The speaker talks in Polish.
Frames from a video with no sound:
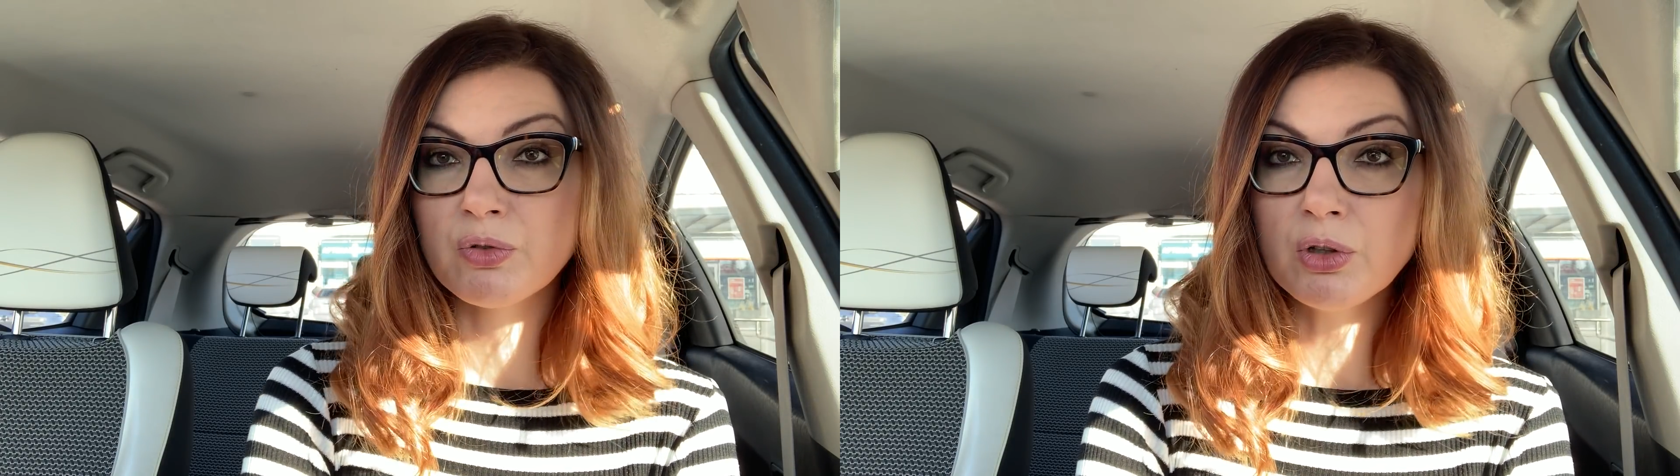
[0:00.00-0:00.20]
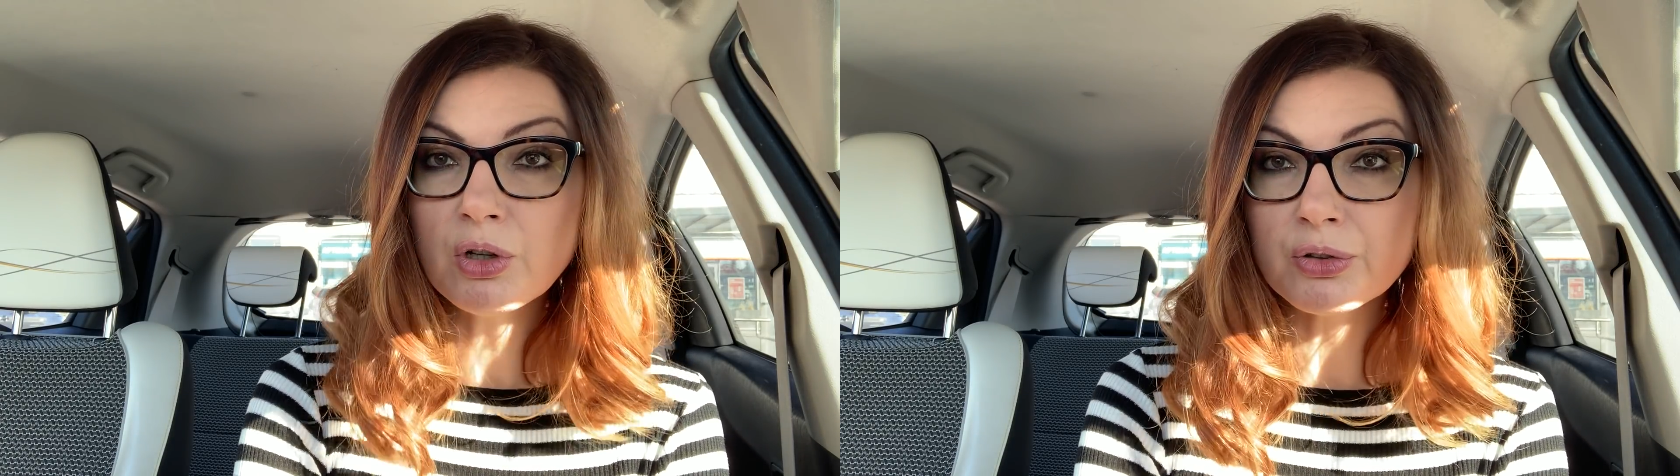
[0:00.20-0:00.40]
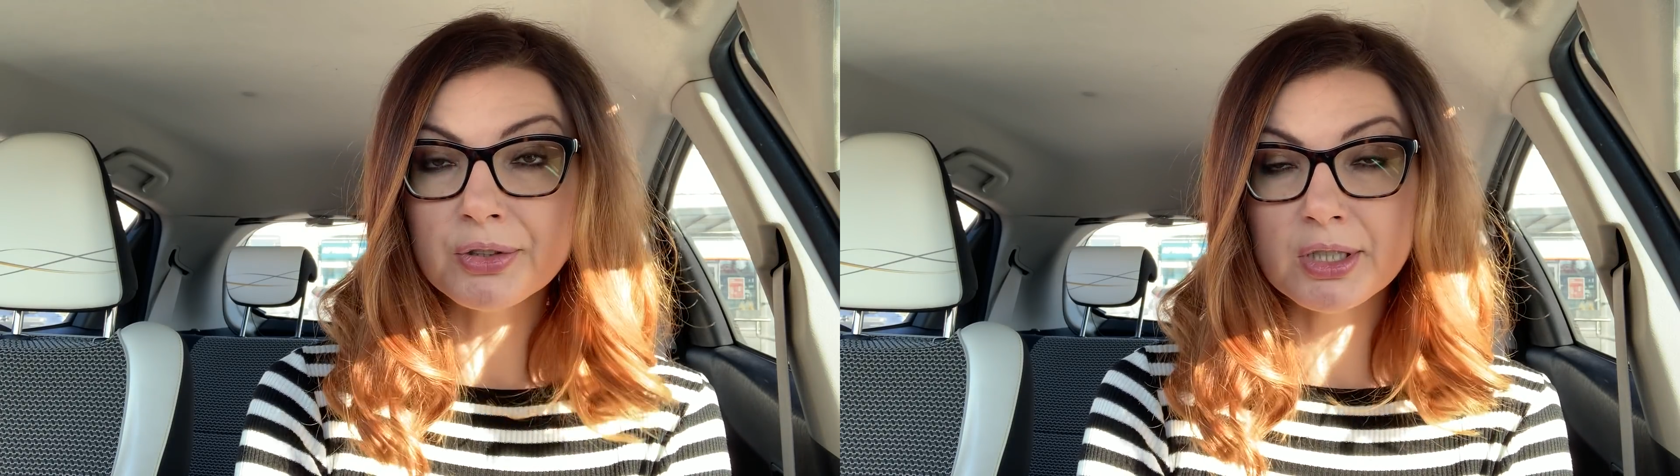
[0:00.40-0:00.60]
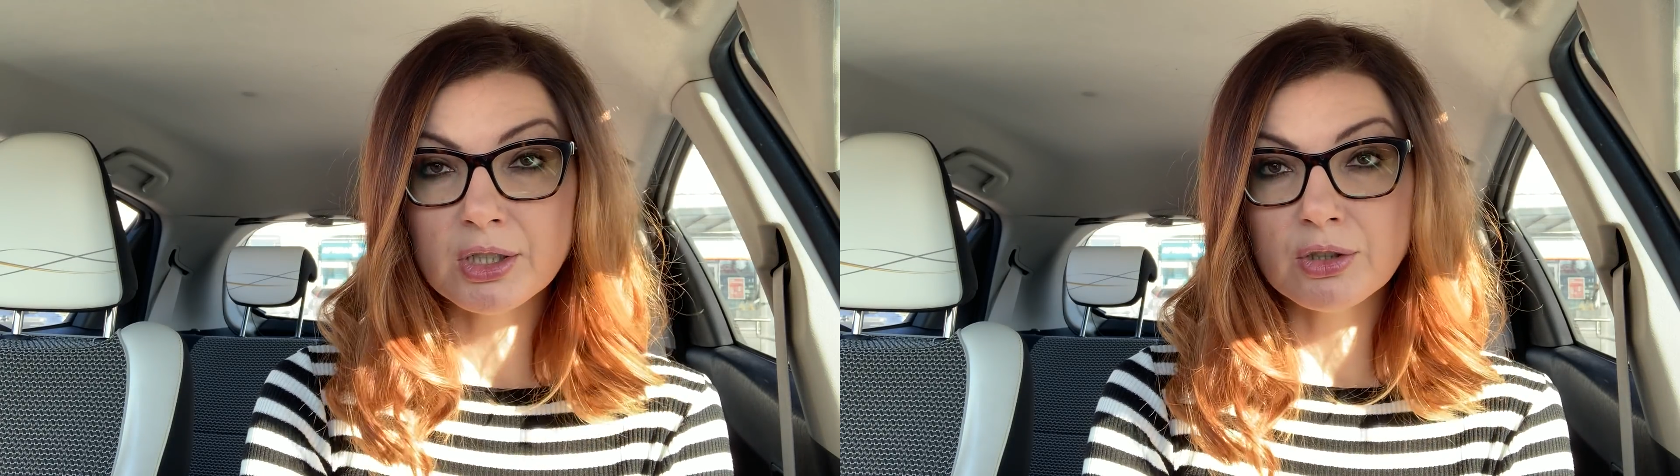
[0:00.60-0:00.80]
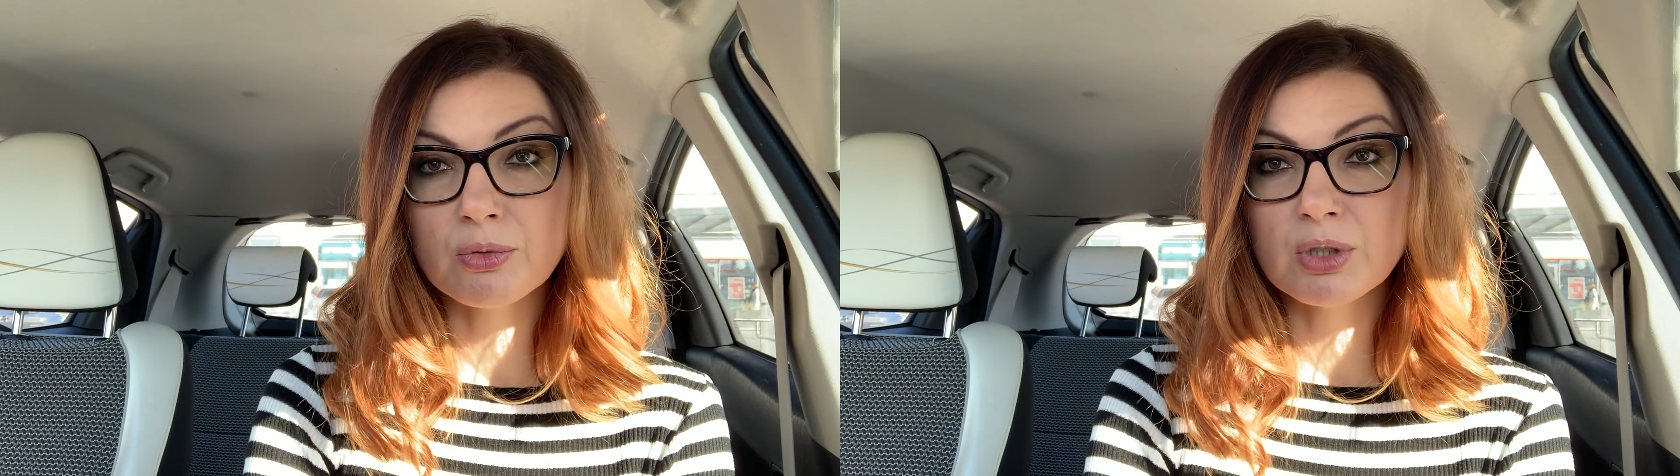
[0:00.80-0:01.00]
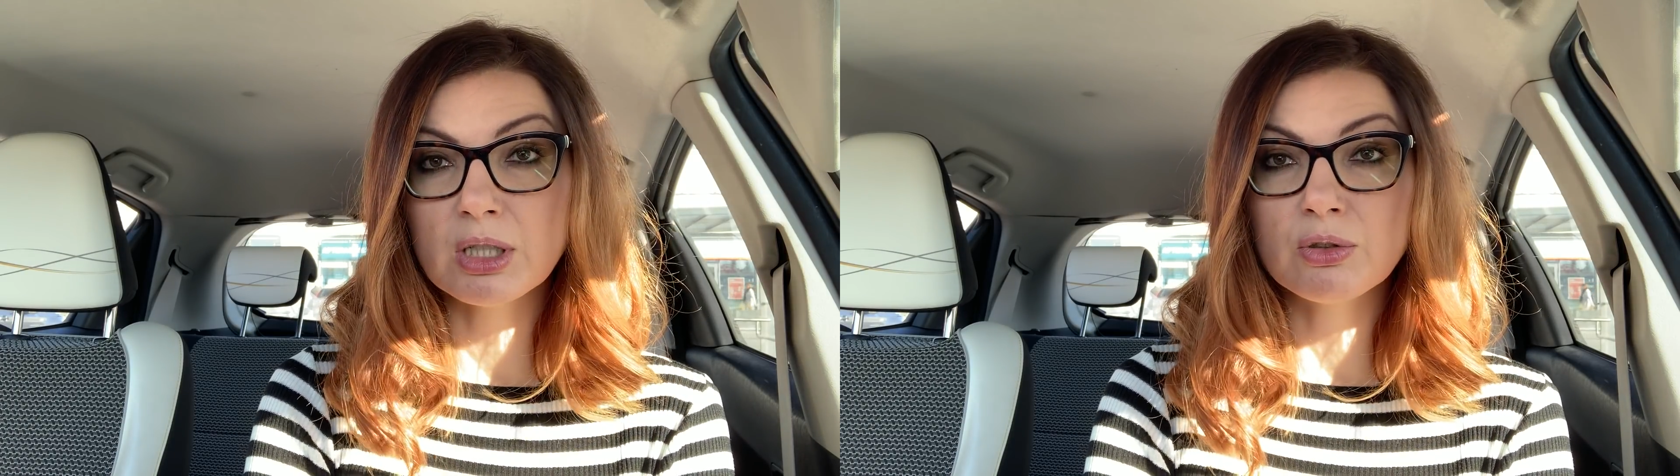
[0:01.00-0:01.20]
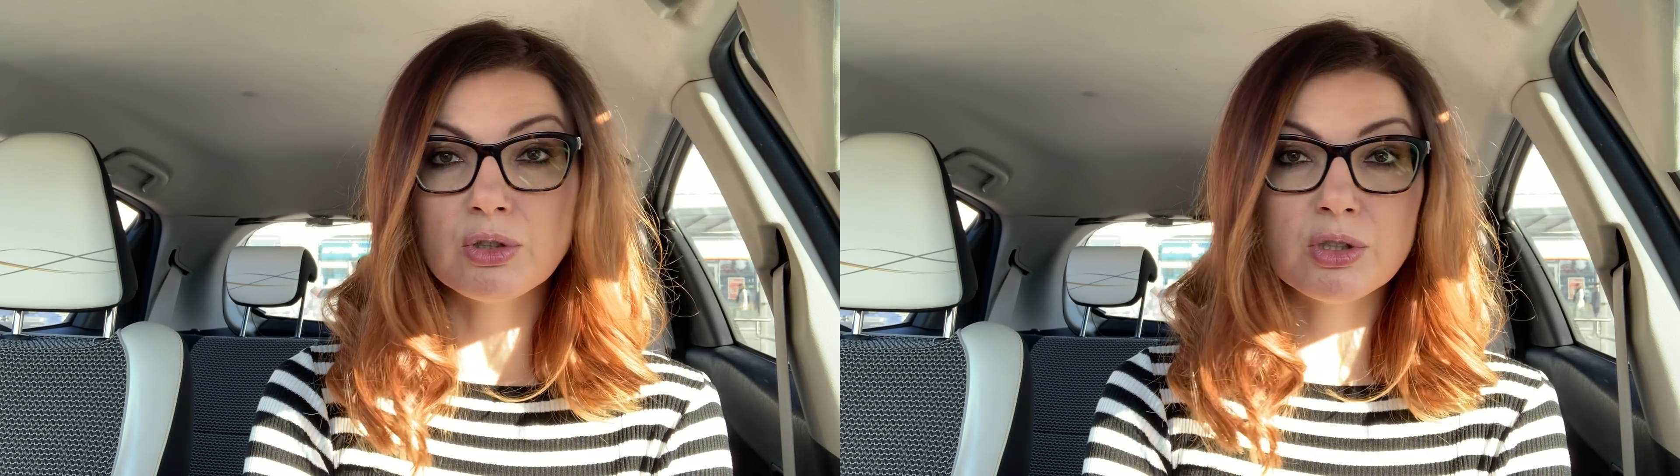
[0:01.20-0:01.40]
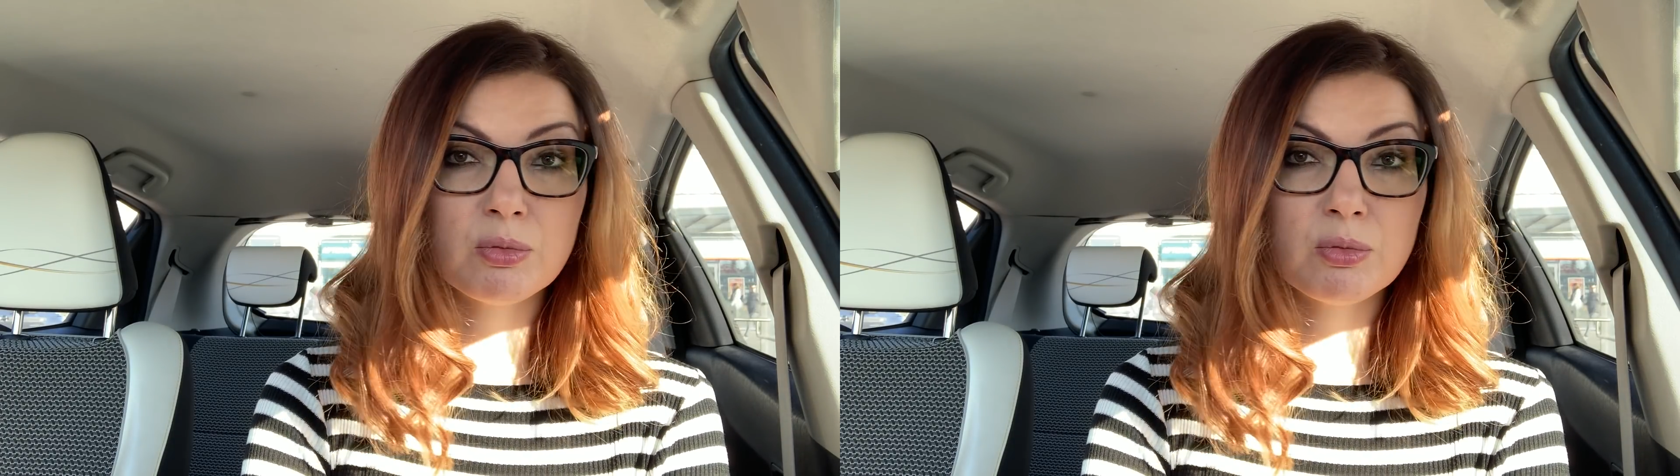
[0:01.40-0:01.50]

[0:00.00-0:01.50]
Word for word: zwolnioną zresztą za to, że